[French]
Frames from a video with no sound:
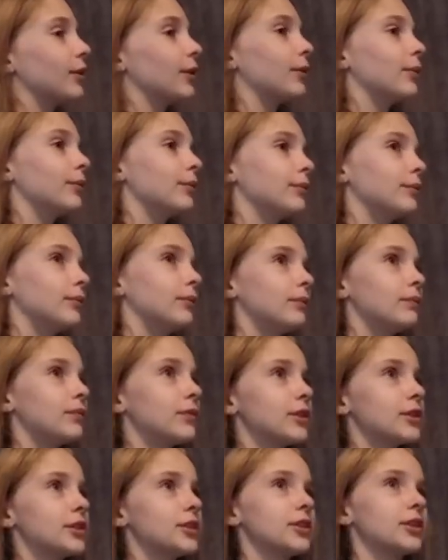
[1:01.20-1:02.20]
euh,
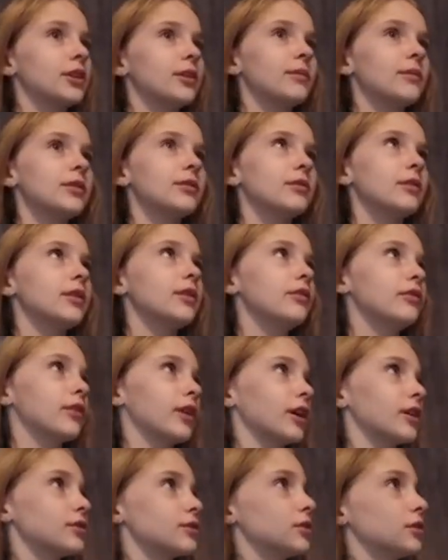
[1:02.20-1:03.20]
j'ai aimé ce livre
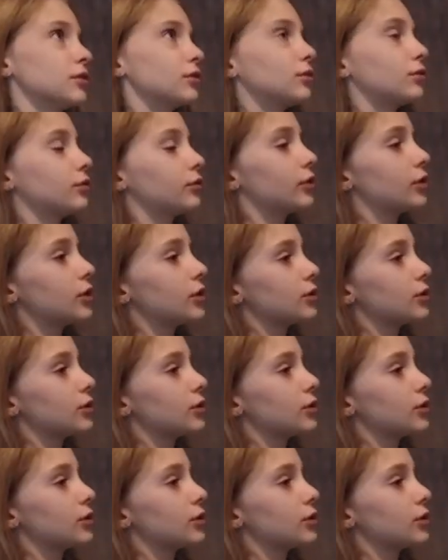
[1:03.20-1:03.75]
car j'ai trouvé